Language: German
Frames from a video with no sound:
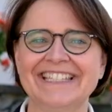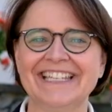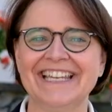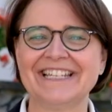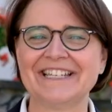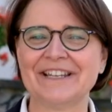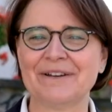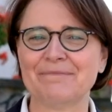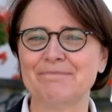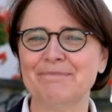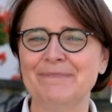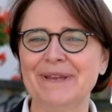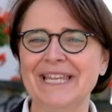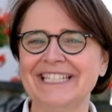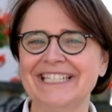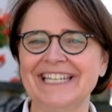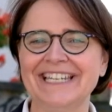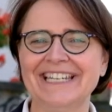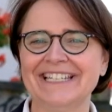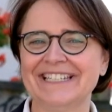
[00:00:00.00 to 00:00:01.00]
in der
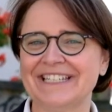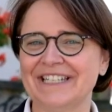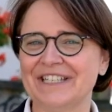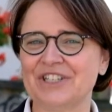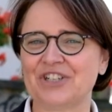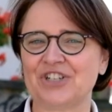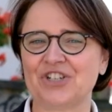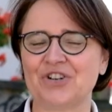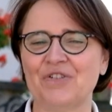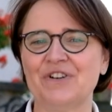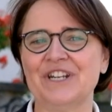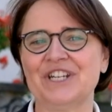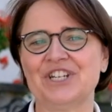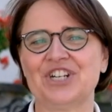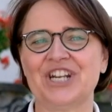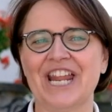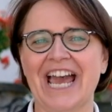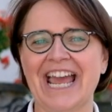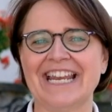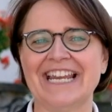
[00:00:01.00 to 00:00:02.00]
Mitte des schönen
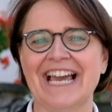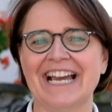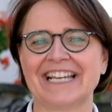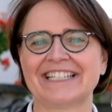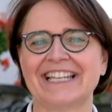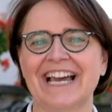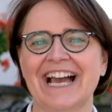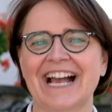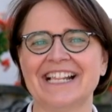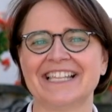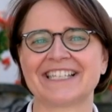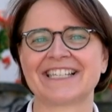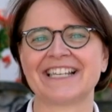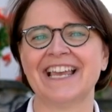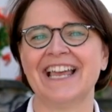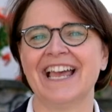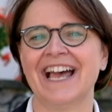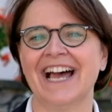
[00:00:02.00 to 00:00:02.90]
Steinlachtals,